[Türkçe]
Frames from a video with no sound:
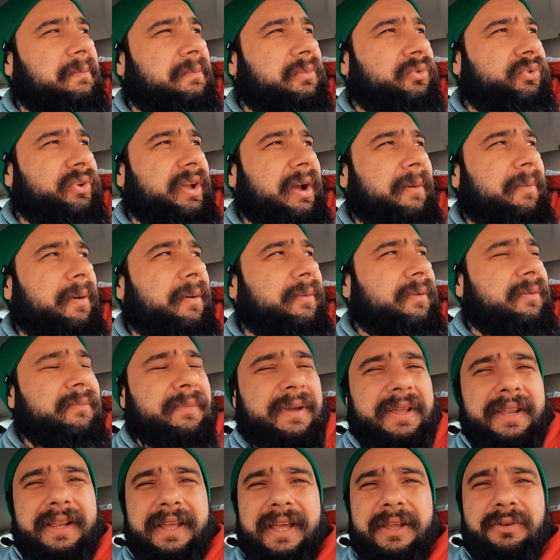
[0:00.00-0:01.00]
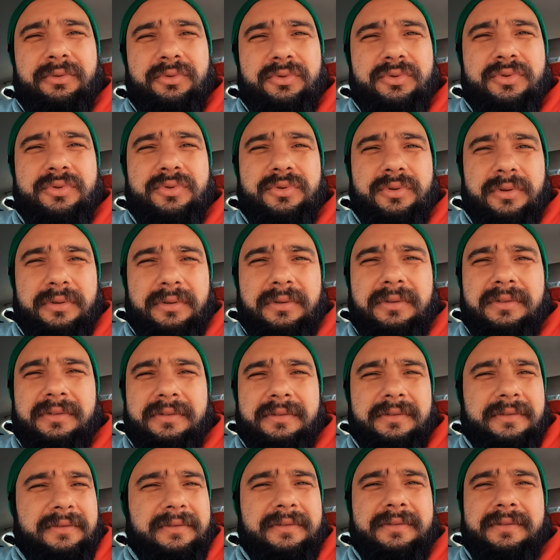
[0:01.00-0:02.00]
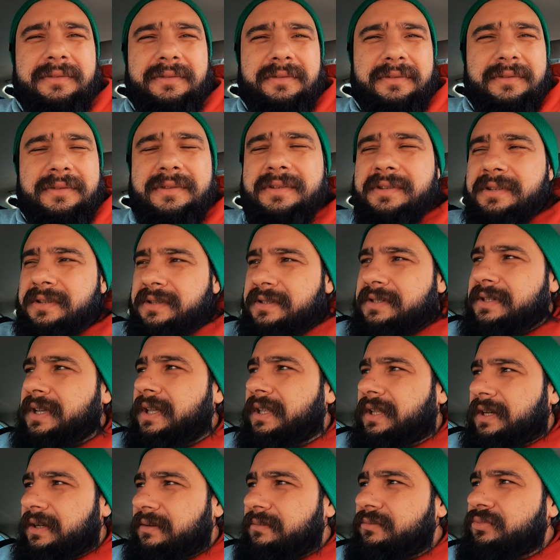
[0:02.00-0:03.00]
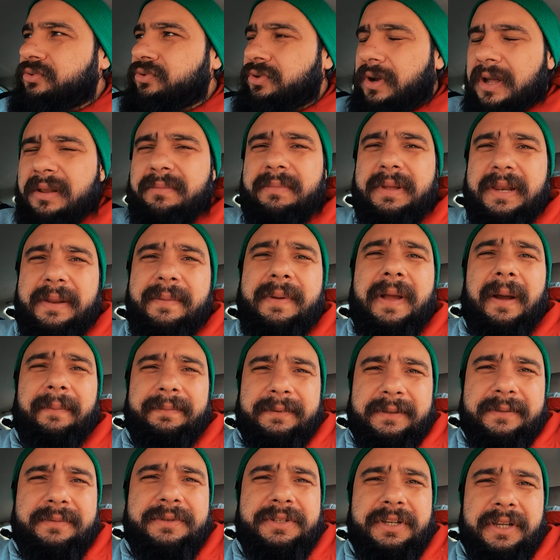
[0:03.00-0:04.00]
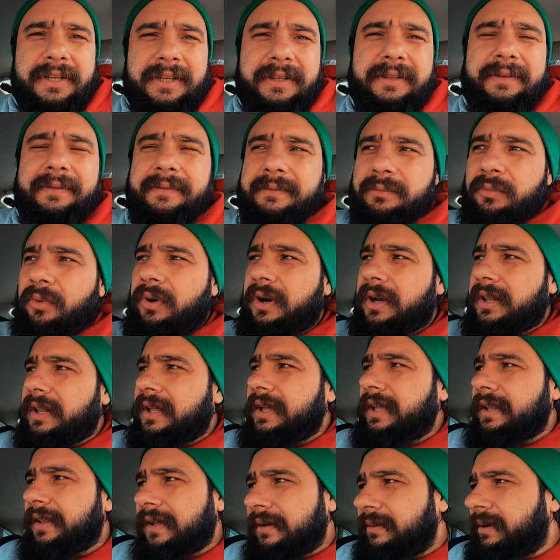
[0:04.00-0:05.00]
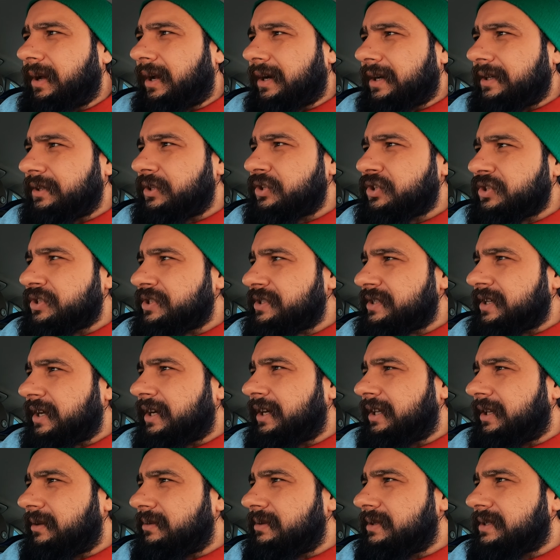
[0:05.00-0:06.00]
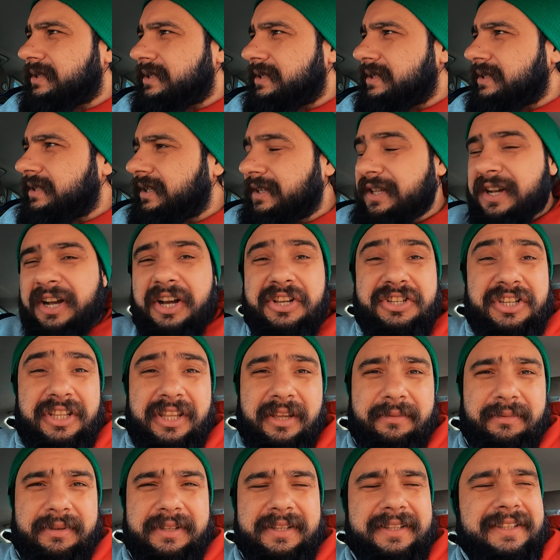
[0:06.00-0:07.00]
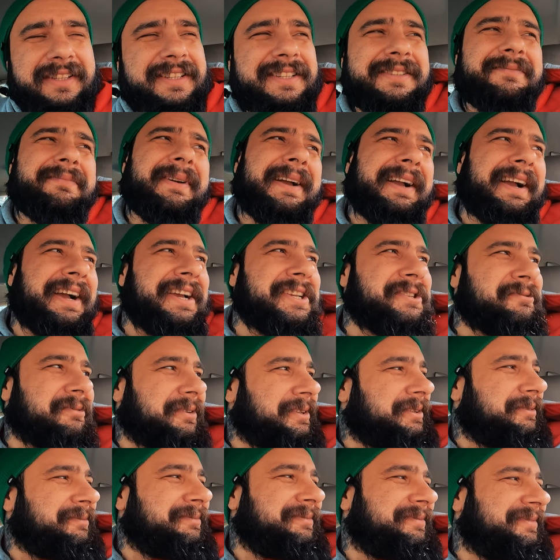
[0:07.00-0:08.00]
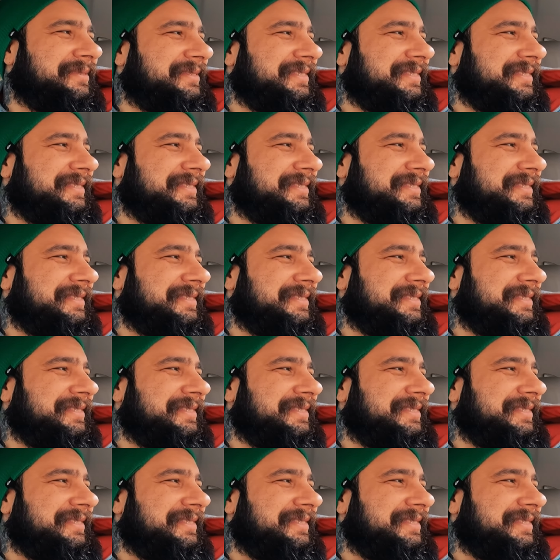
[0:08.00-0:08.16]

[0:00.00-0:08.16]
Bunu yapabilmenin en ucuz yolu e, sanırım şu an benim yaptığım şey. Bu arada ya da bir arkadaşınızda kalabilirsiniz ya da kaçabilirsiniz. Ben kaçmadım.